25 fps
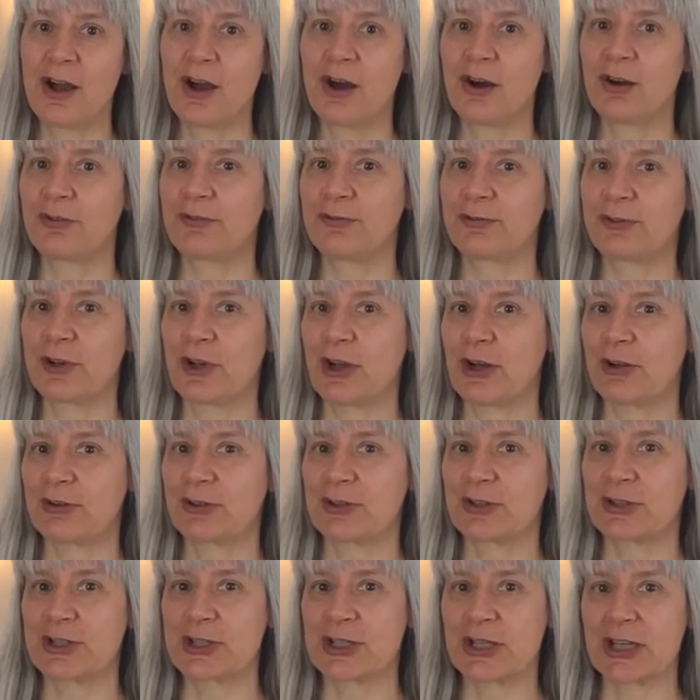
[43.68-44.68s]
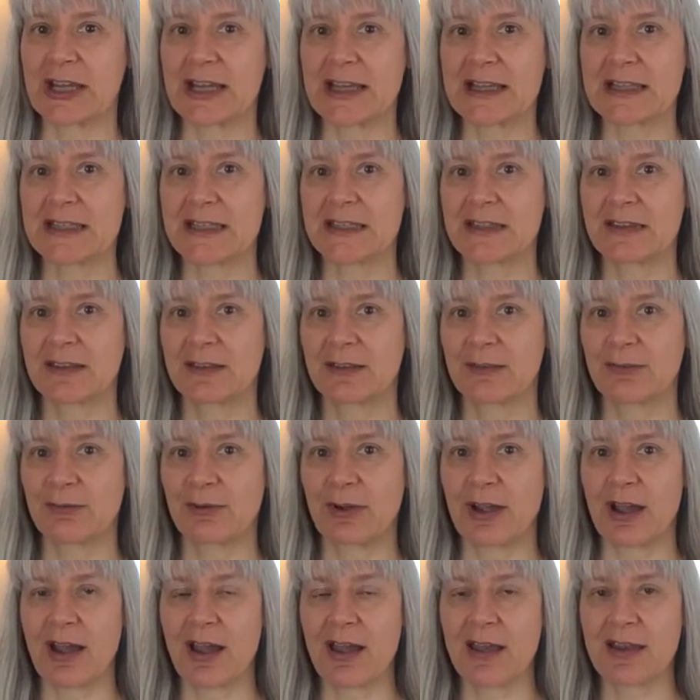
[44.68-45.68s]
und vor lauter Stress du
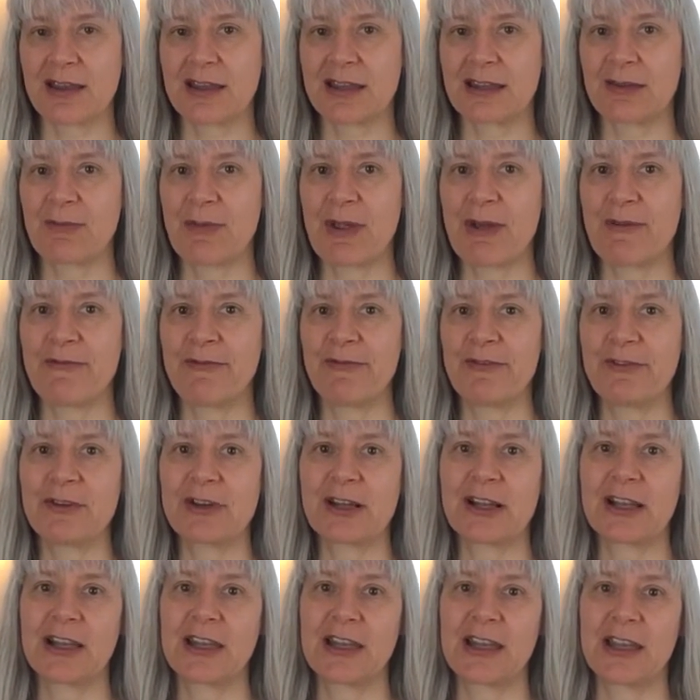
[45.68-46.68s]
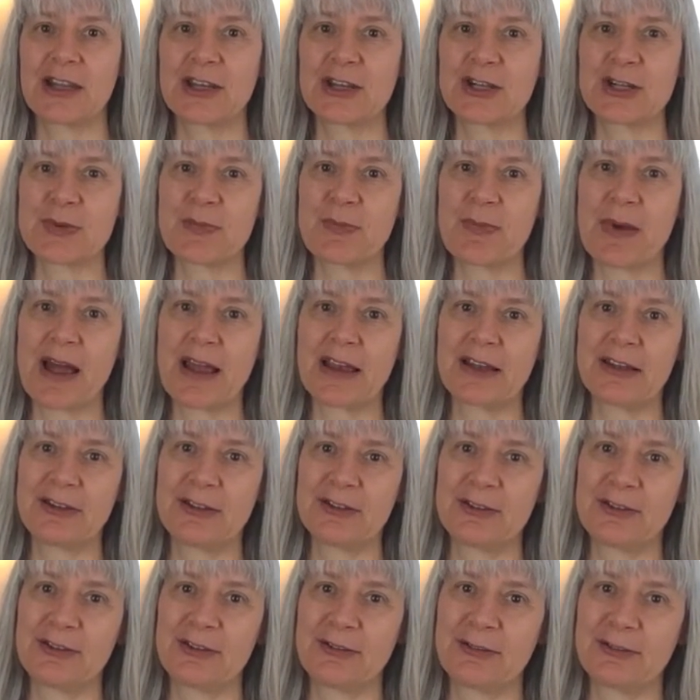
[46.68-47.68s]
gar nicht mehr wirklich
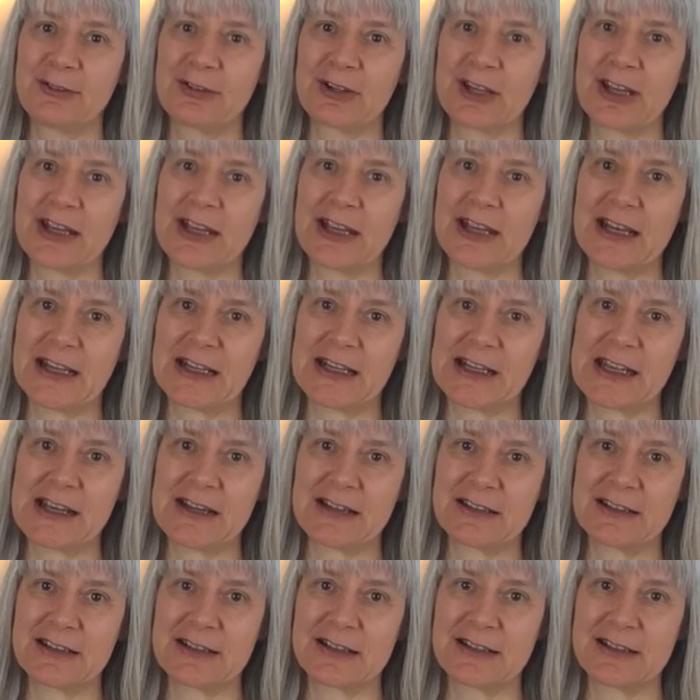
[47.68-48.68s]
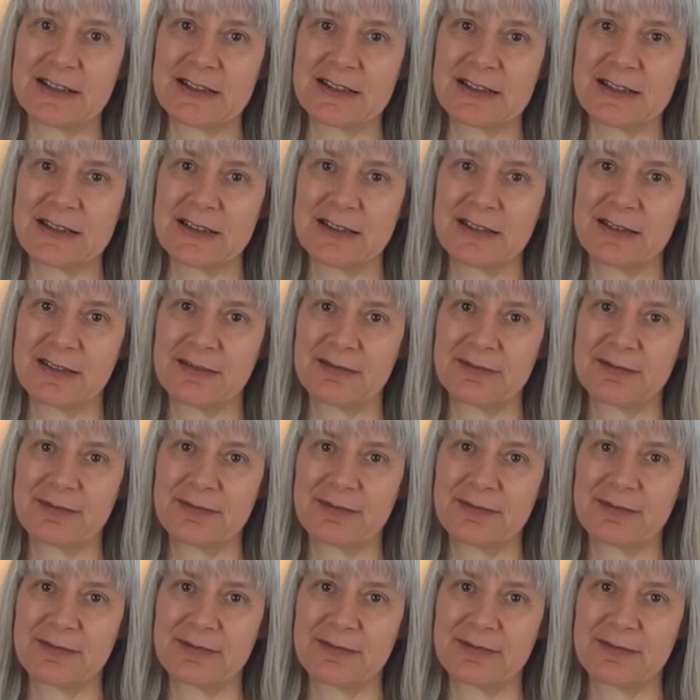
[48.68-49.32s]
entspannen und regenerieren kannst.